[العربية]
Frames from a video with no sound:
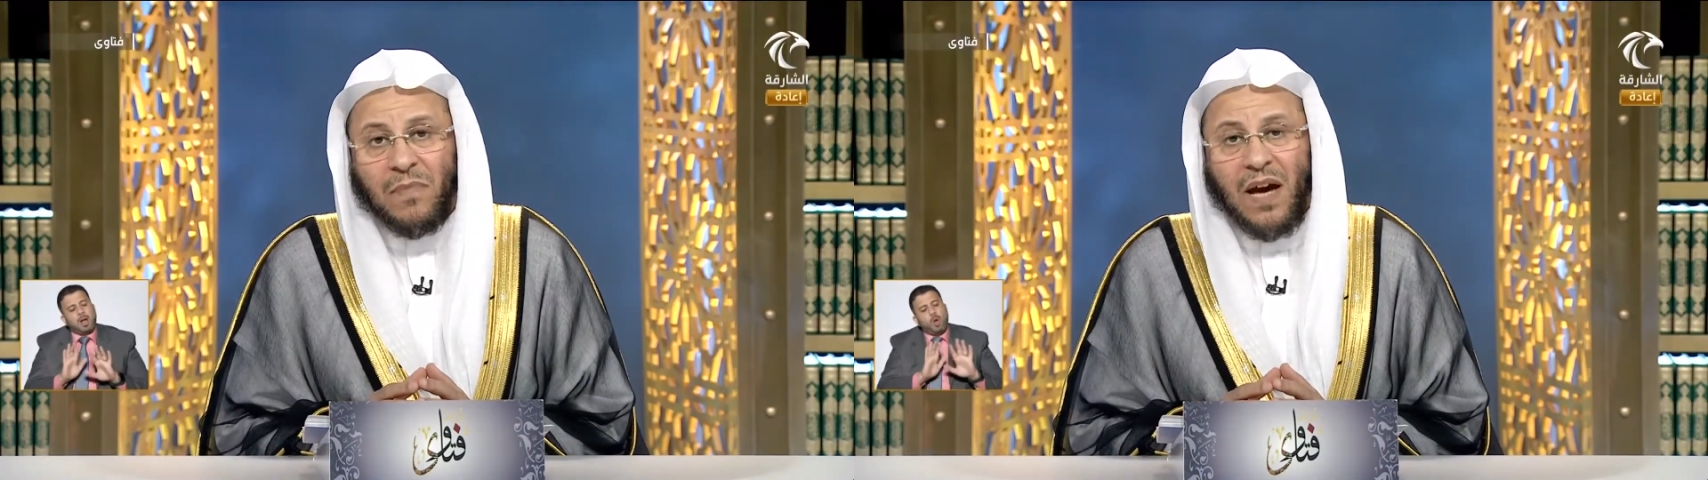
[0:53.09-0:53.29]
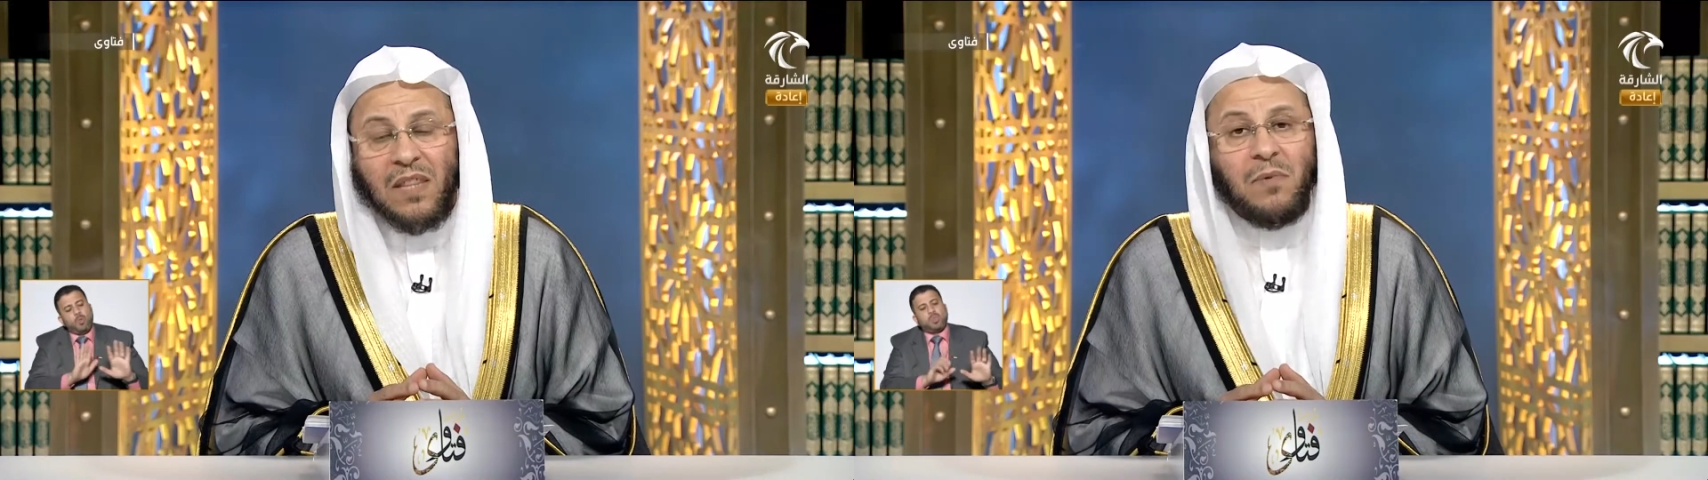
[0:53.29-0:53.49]

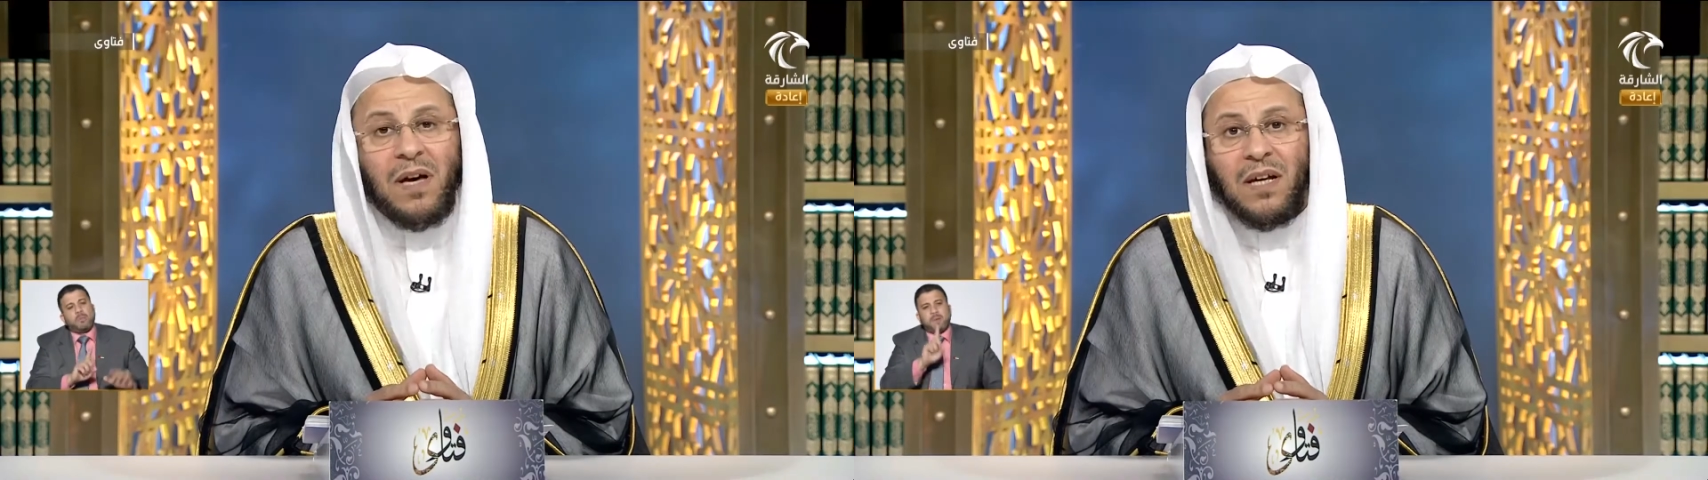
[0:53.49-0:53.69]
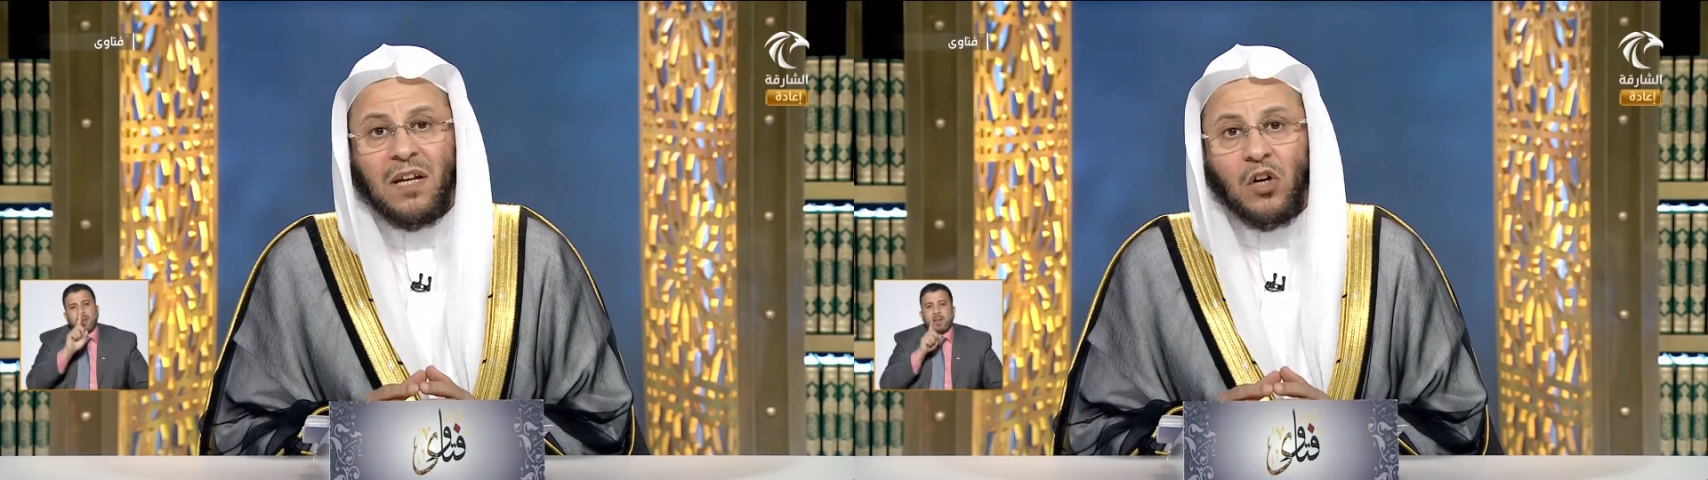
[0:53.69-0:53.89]
هذه ما
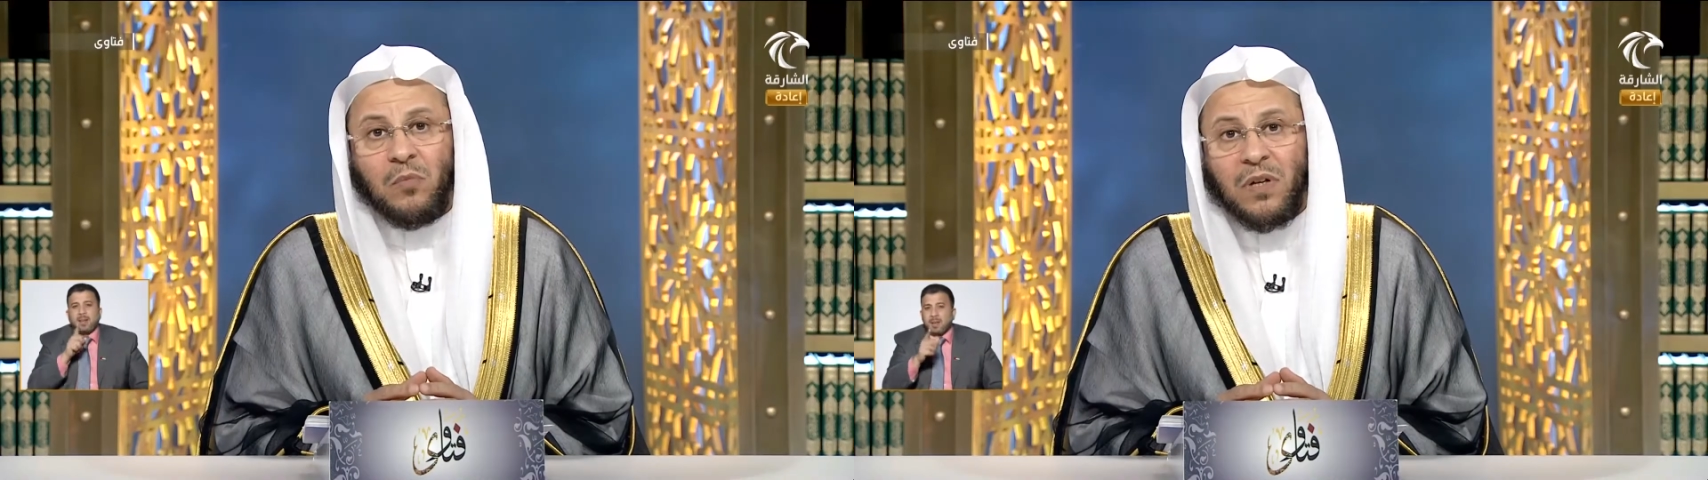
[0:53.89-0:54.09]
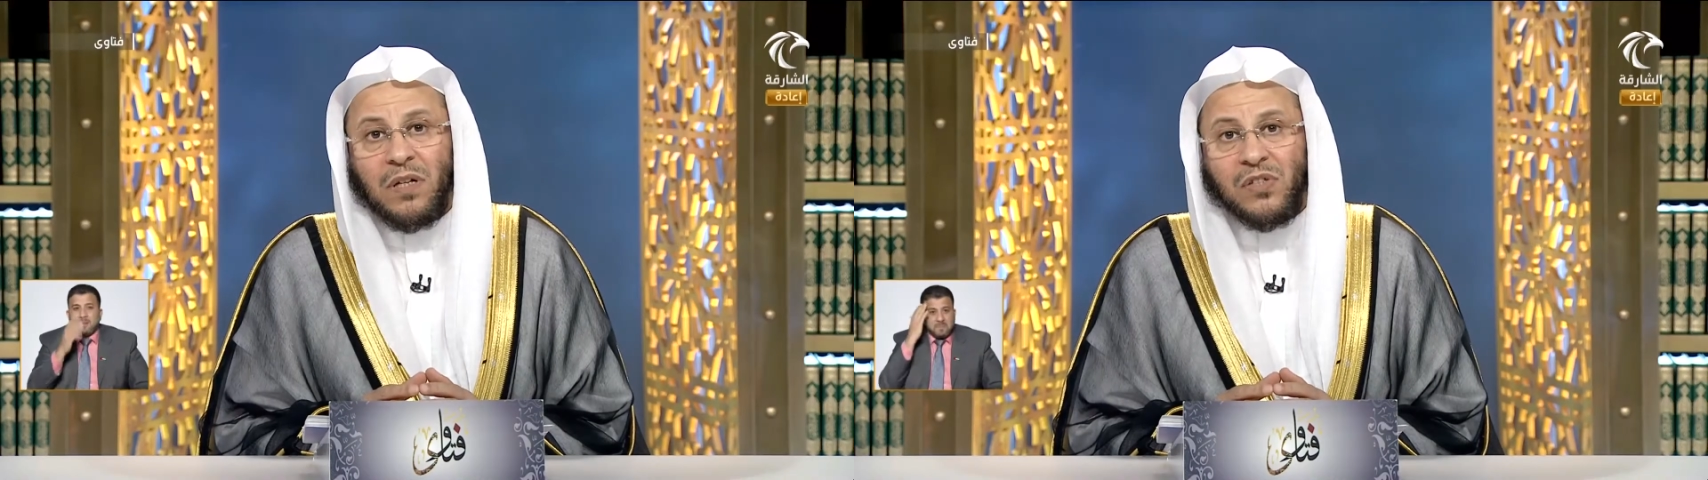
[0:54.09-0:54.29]
يليق
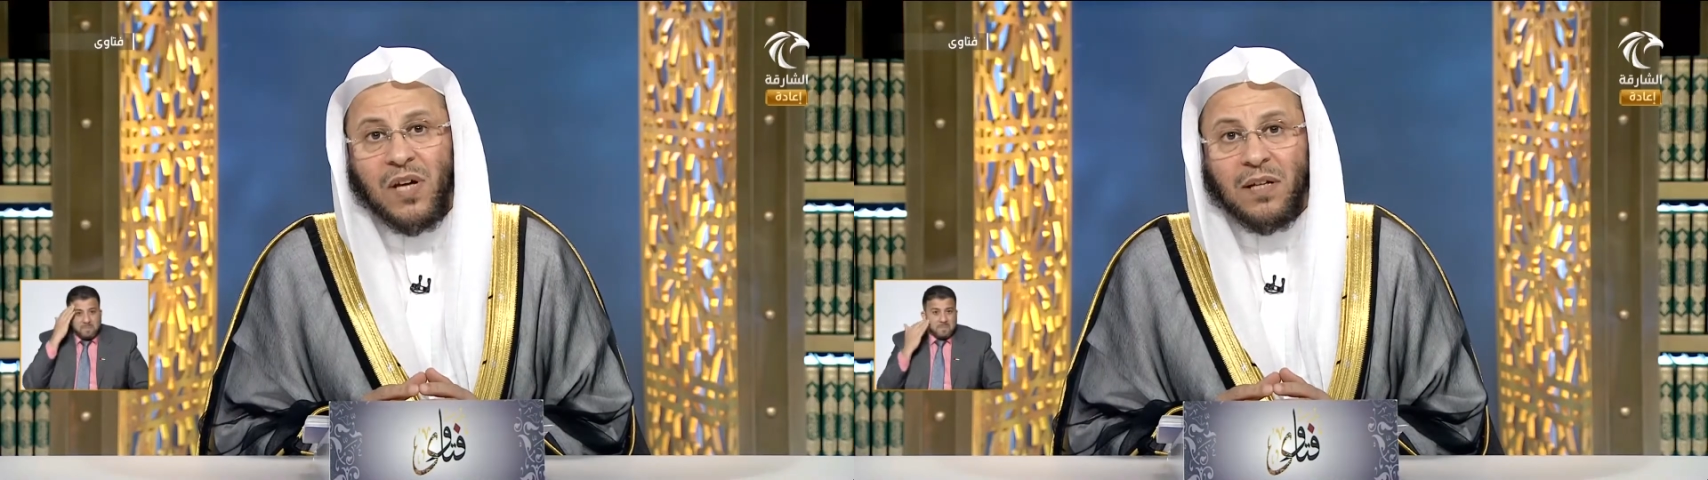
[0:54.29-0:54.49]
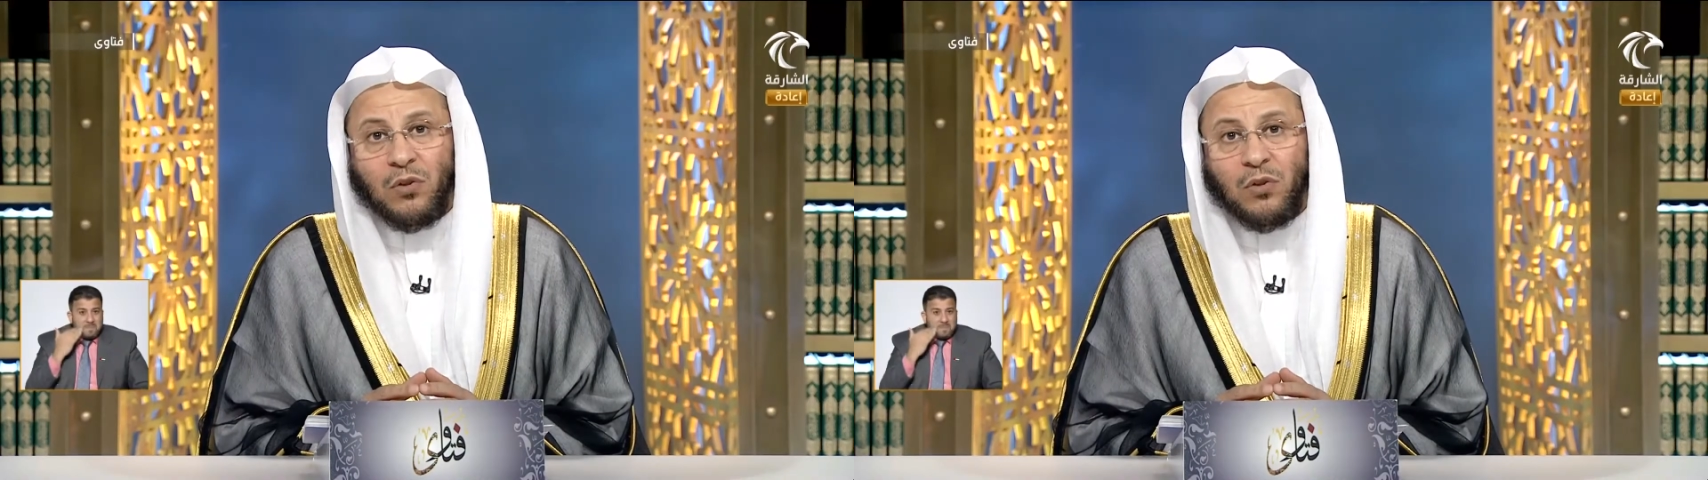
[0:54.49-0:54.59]
بإنسانة